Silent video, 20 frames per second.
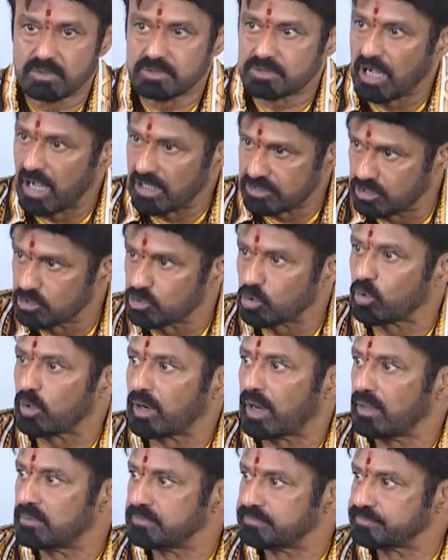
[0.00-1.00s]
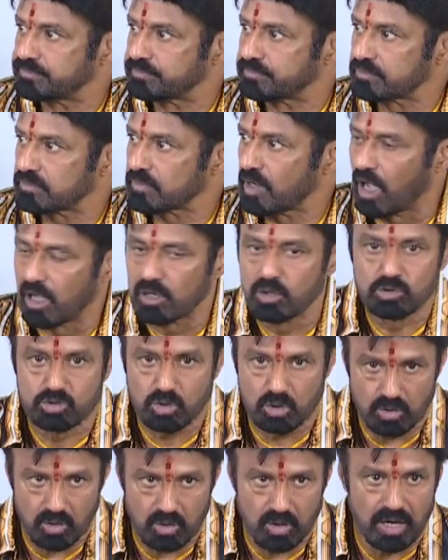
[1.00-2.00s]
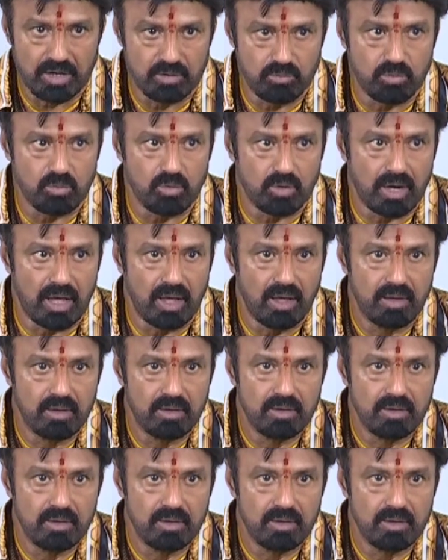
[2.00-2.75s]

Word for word: సాహసించకుండా ఆలోచన కూడా రానివ్వకుండా